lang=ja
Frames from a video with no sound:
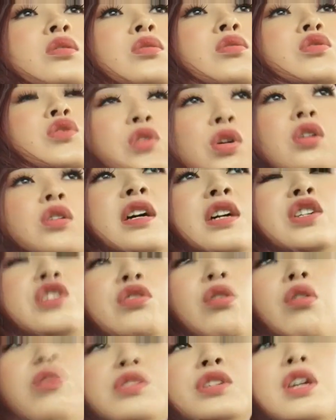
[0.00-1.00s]
そう
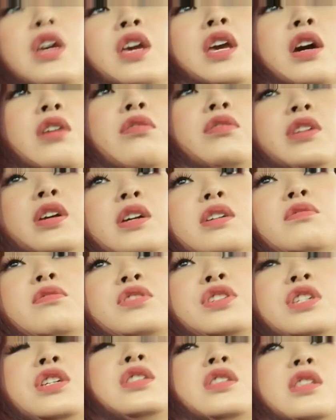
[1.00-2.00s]
正直結構やや
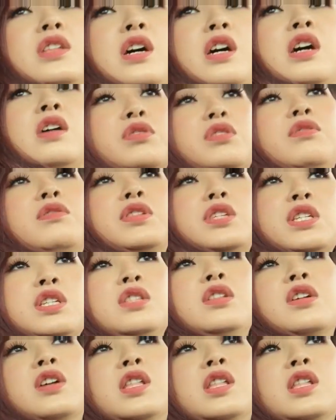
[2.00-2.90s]
こしいんだ私の